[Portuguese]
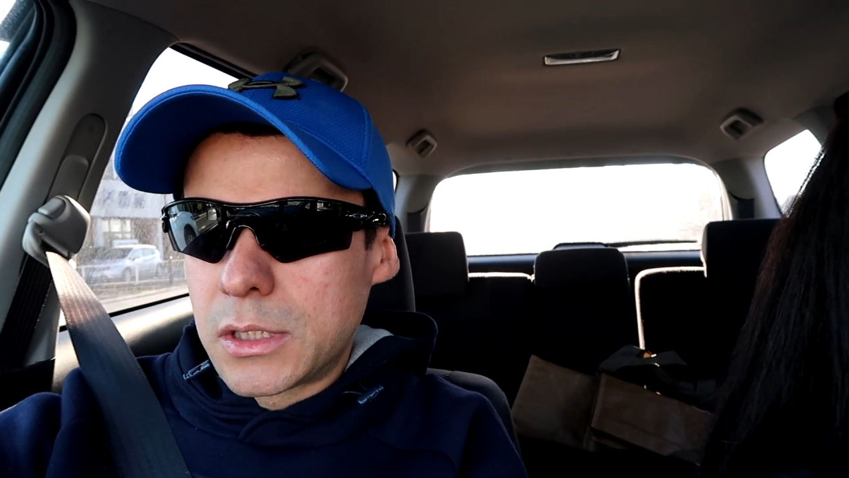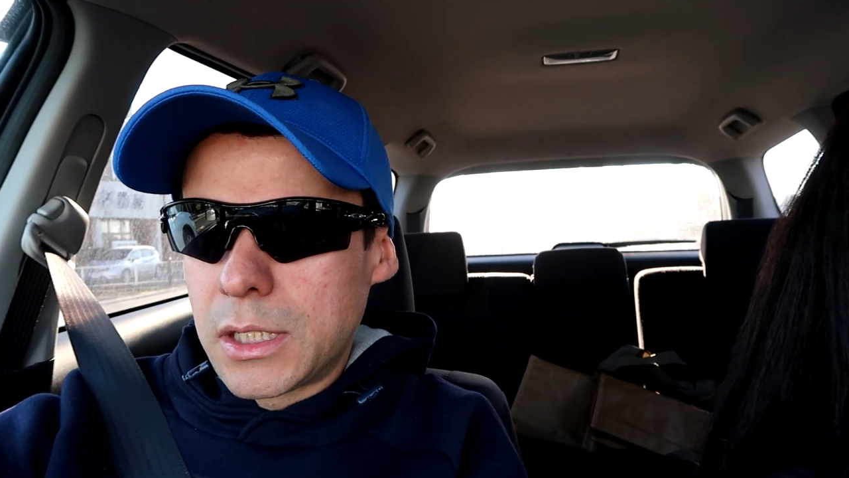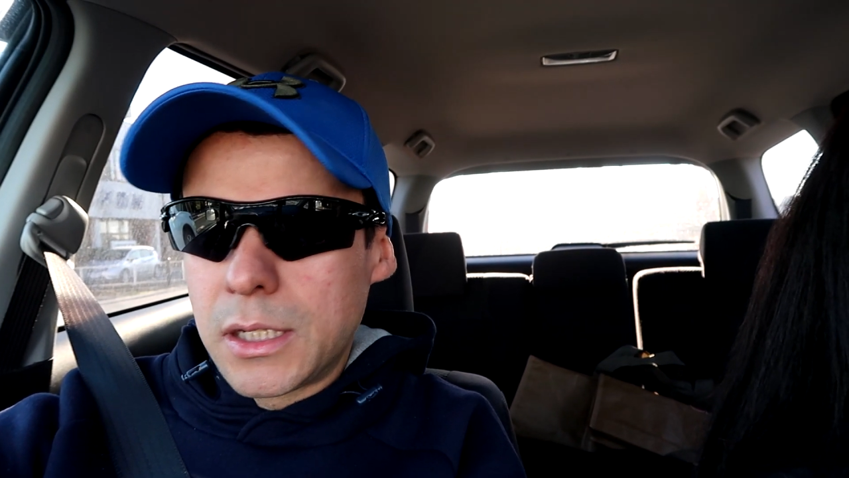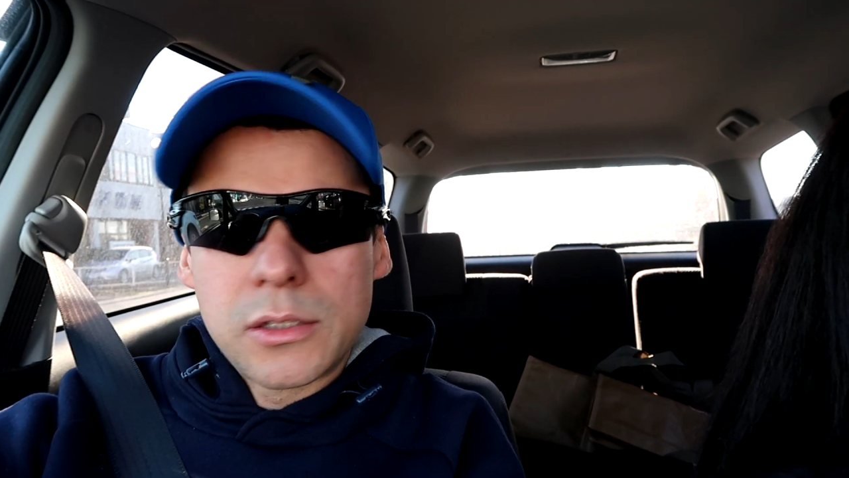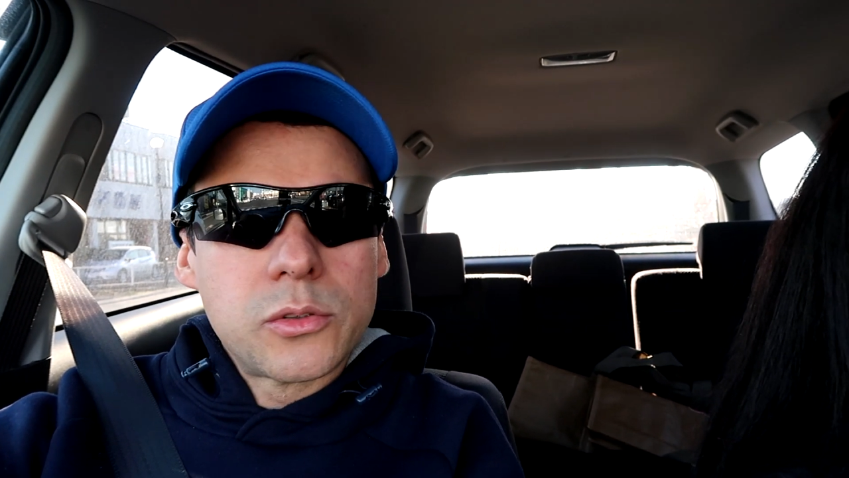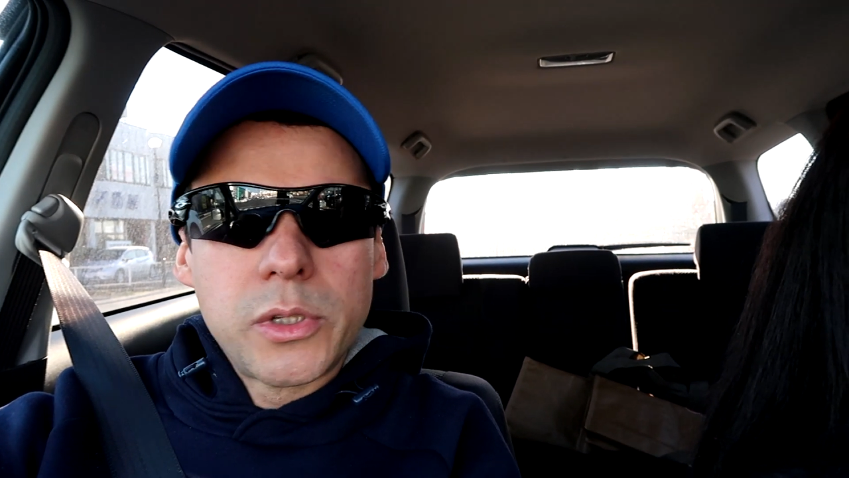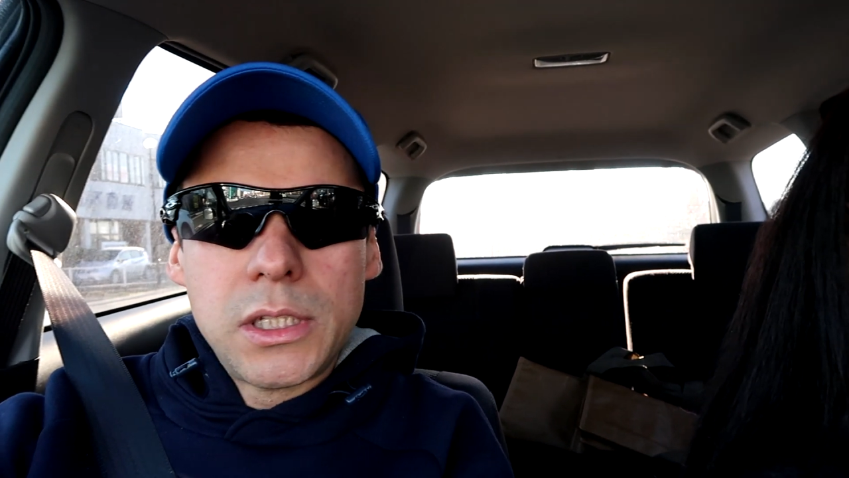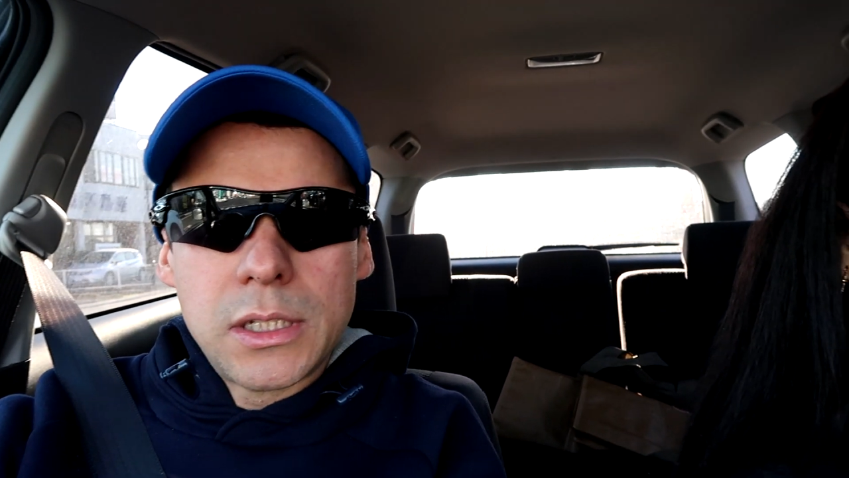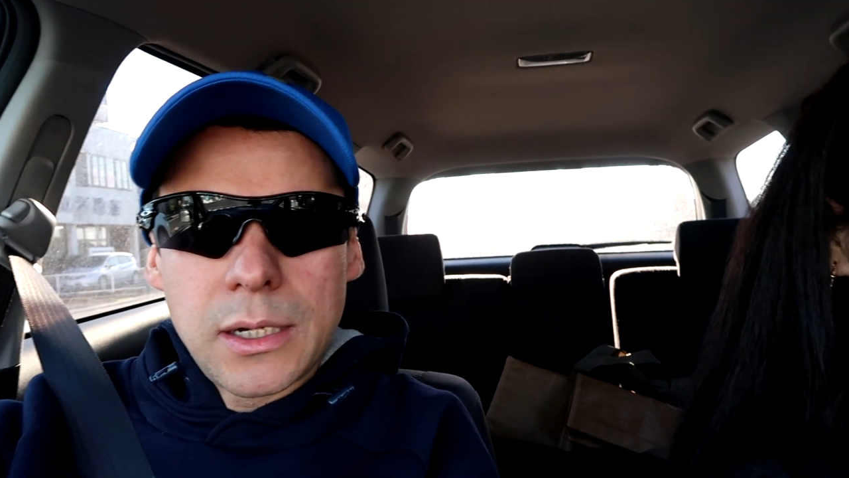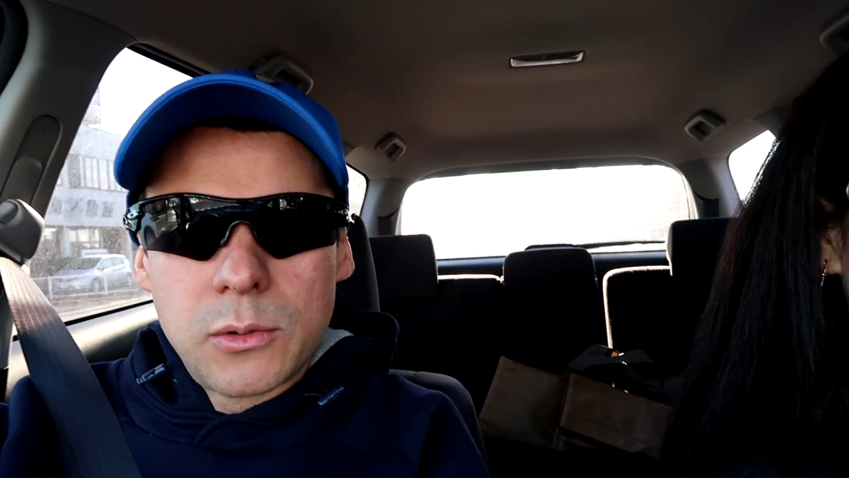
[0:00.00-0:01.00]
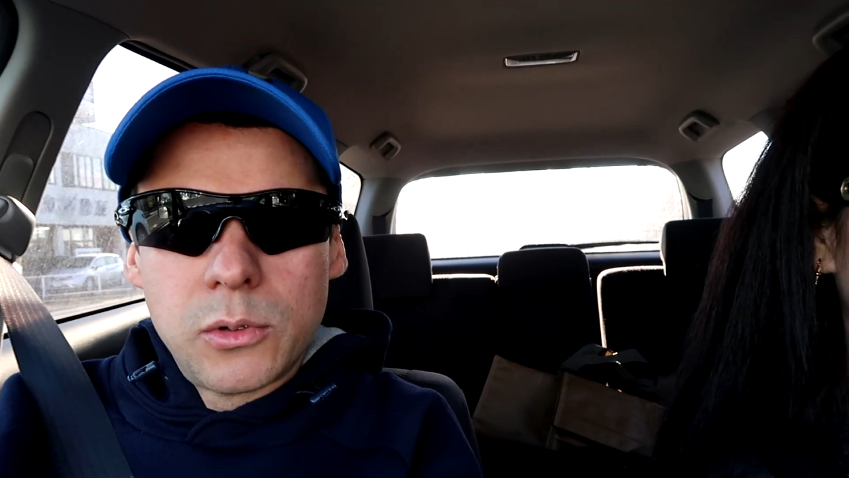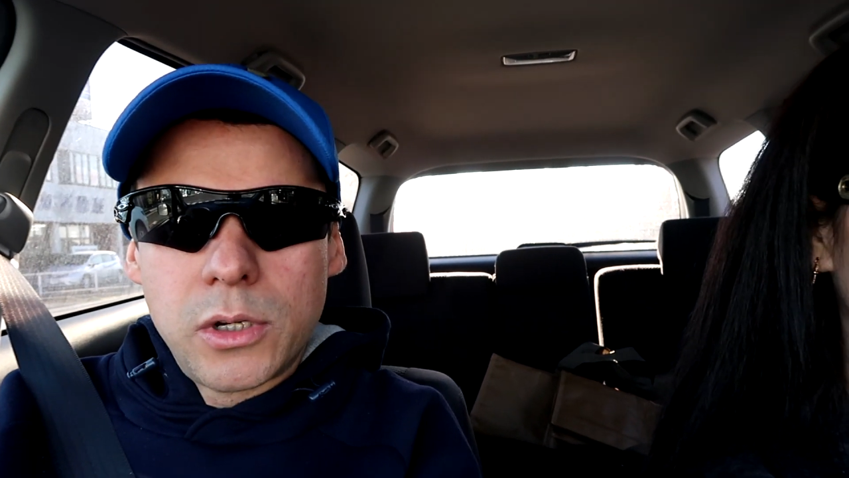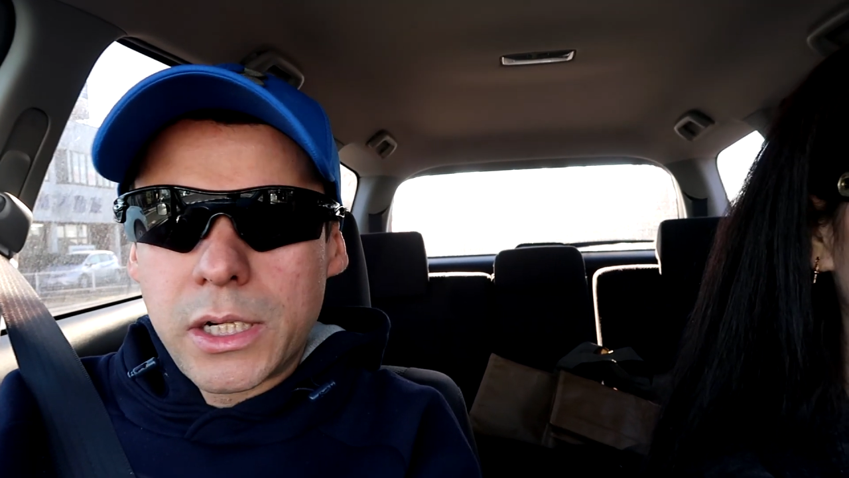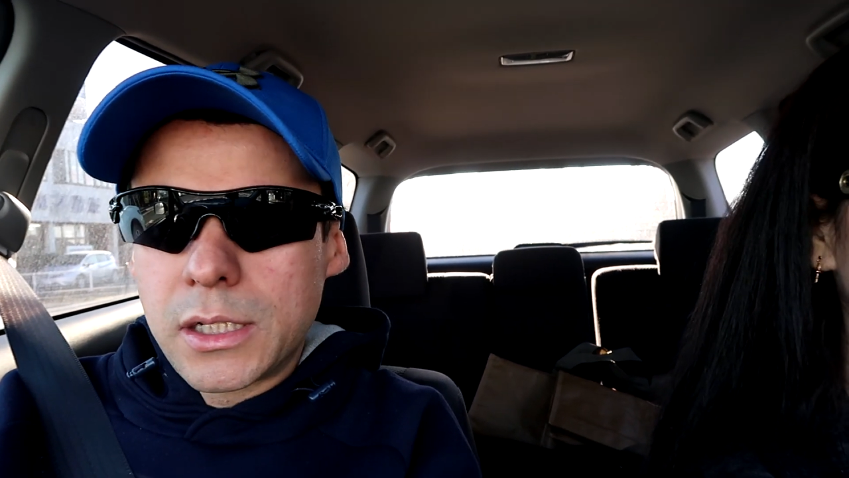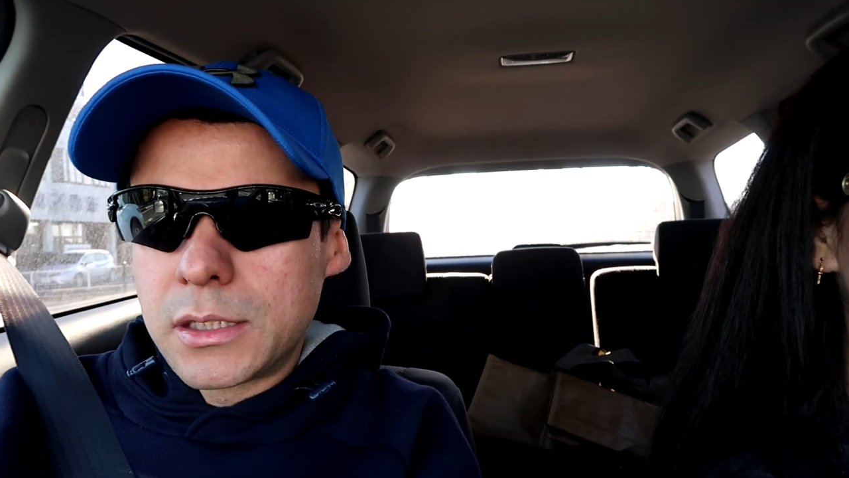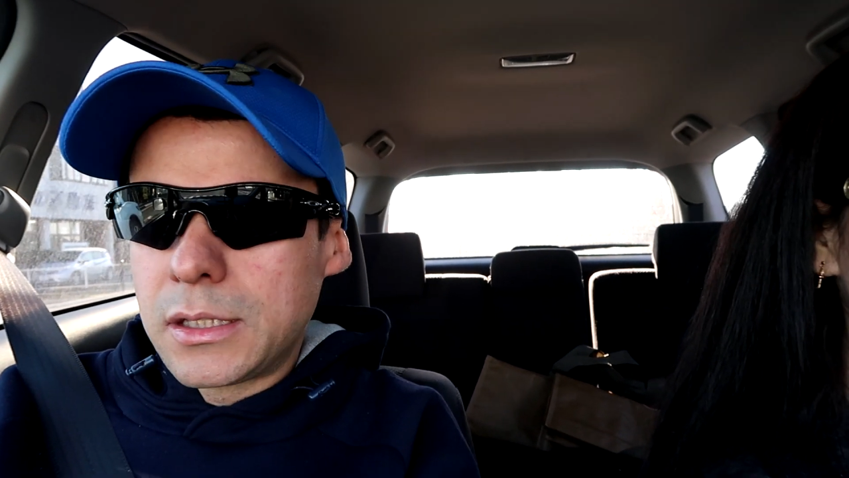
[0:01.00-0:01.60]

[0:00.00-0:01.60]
tá? Tô indo agora